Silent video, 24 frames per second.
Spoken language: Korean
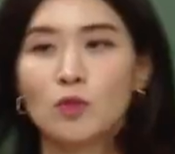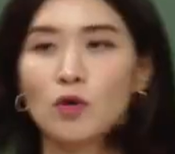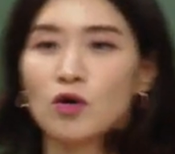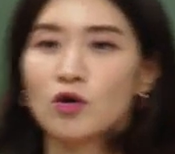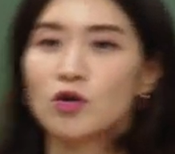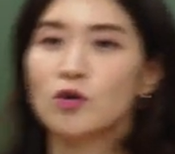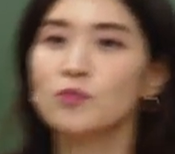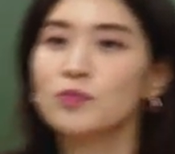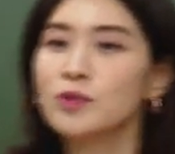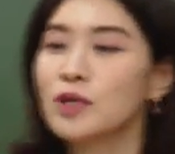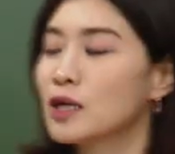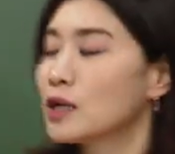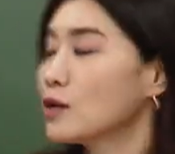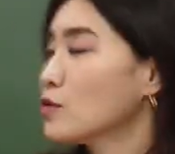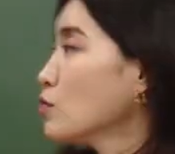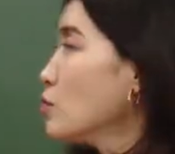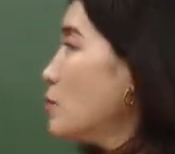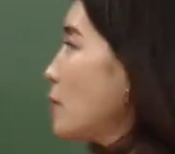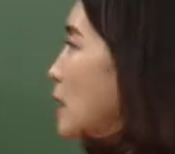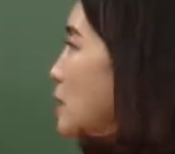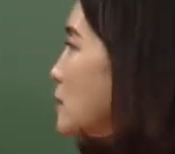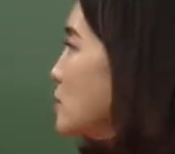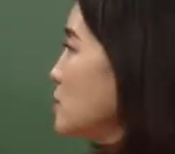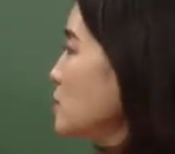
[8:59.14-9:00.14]
어렵다라고
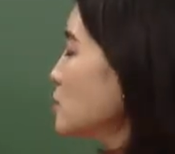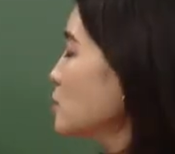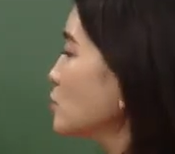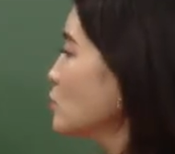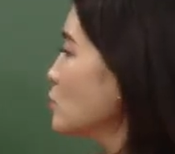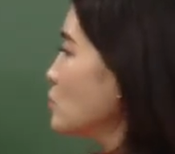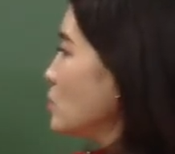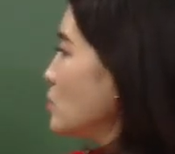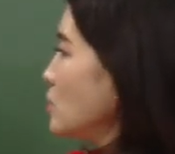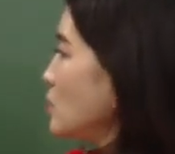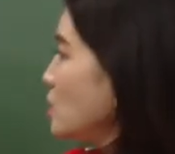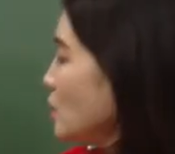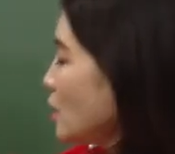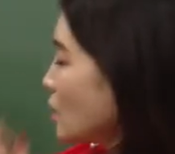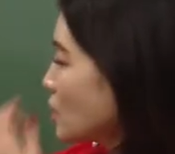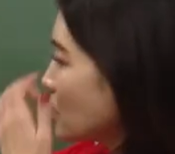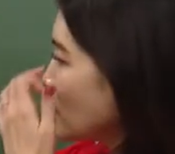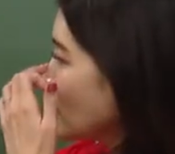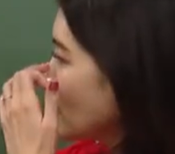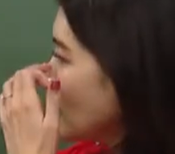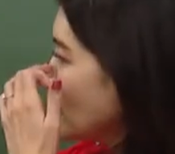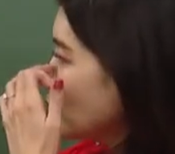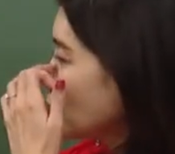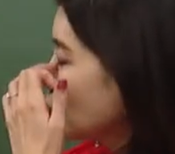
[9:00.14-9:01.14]
많은 친구들이
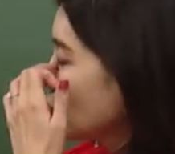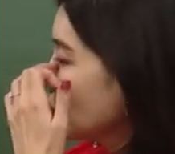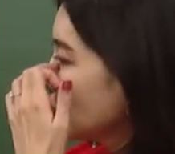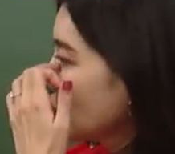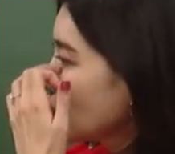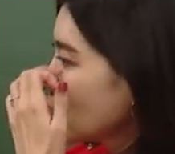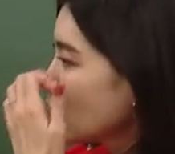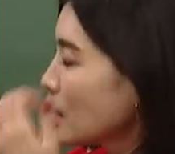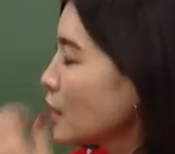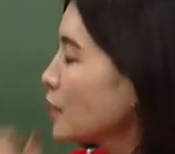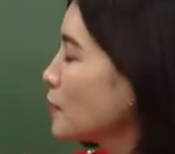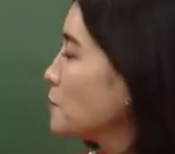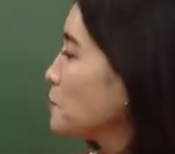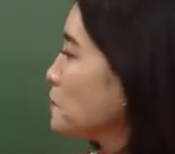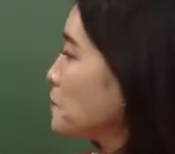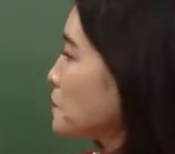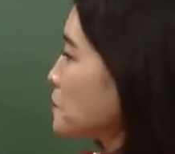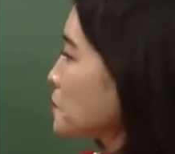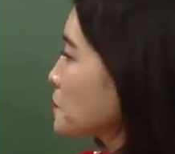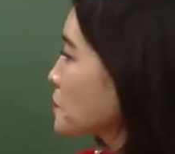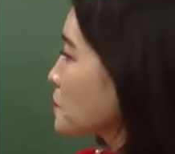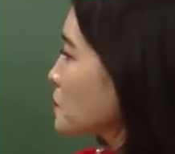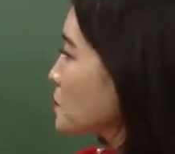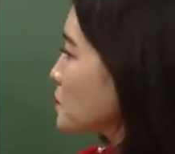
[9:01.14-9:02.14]
얘기한 문제가
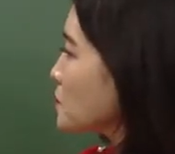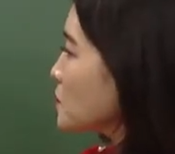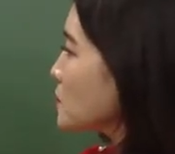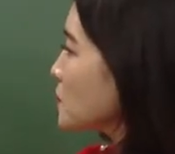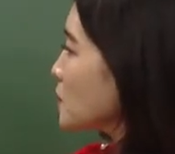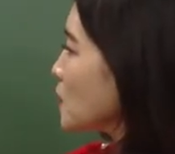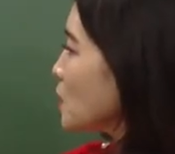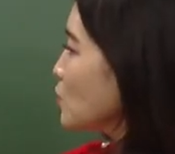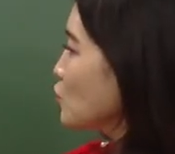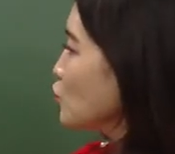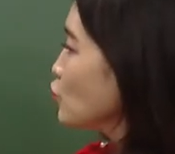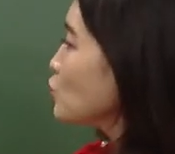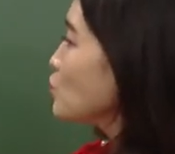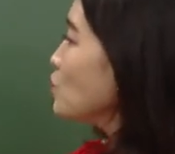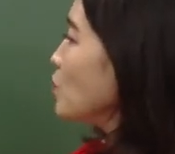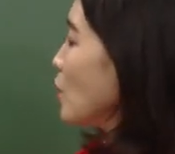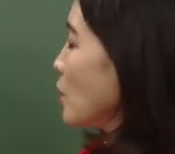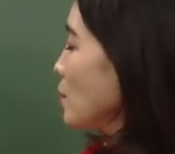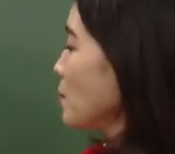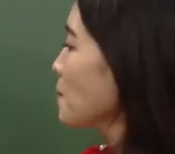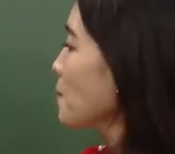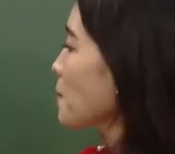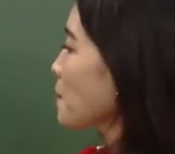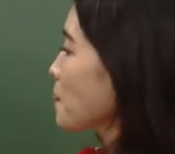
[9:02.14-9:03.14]
육
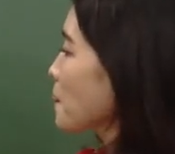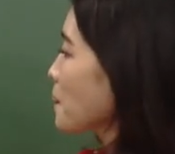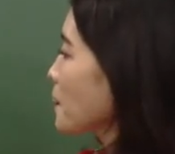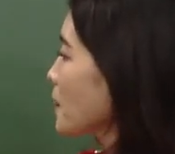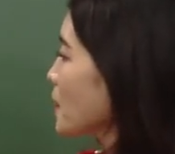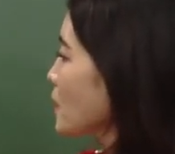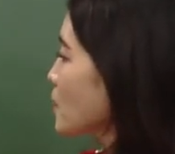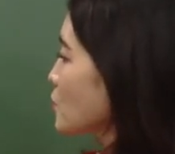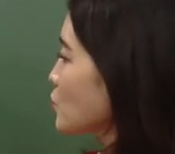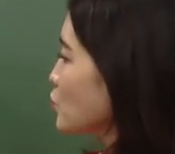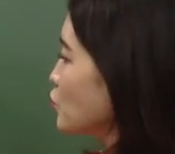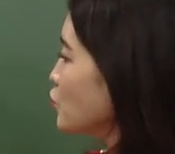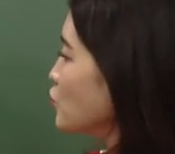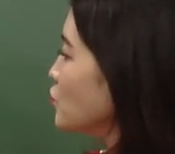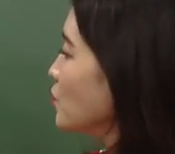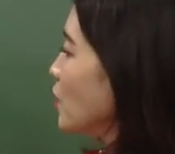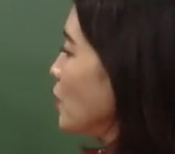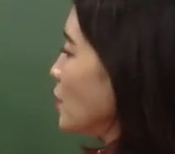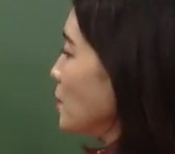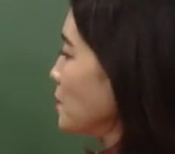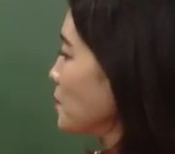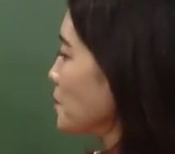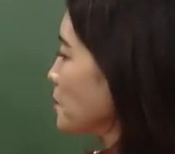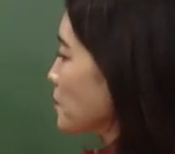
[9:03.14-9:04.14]
번, 구 번,